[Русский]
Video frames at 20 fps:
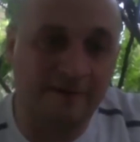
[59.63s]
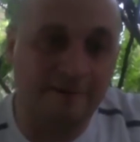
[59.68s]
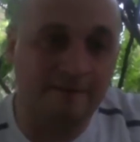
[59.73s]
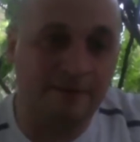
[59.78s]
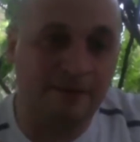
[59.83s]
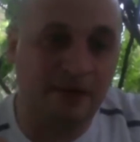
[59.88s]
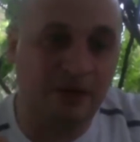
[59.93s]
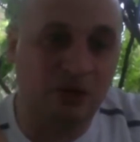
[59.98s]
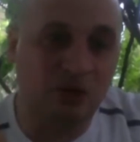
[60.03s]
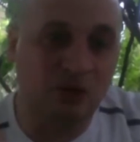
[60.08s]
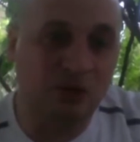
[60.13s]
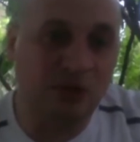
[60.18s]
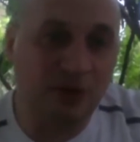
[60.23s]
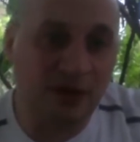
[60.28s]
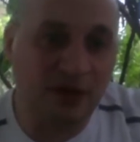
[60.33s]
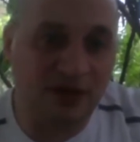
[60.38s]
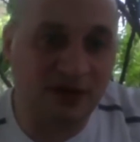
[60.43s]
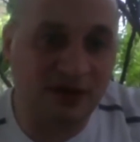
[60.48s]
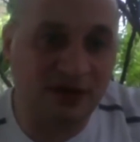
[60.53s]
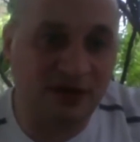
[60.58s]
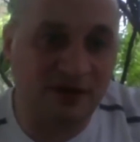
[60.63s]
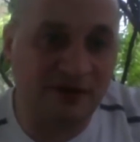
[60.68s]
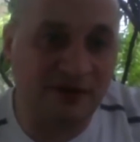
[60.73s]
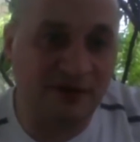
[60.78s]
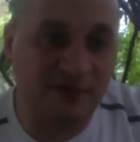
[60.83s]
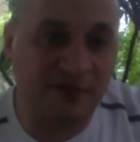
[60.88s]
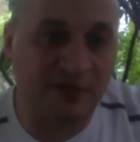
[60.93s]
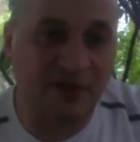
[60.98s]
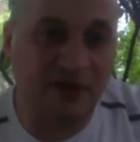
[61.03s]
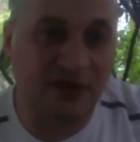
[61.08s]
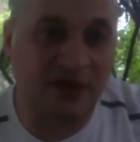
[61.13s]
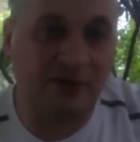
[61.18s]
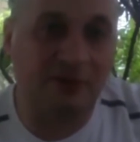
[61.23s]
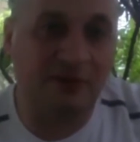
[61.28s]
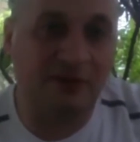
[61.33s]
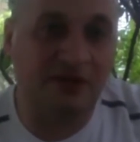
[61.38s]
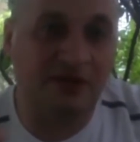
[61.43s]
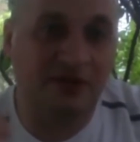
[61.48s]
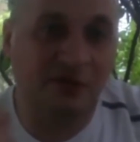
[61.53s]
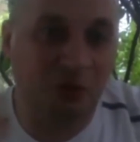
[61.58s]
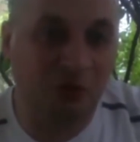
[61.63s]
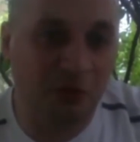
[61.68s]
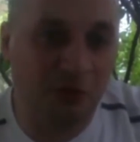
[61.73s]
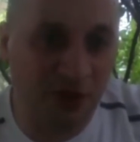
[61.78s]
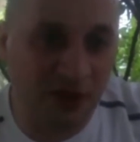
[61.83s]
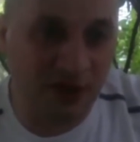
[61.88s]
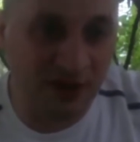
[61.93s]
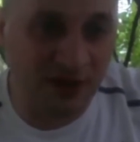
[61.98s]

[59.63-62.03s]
не умея ставить программы и не умея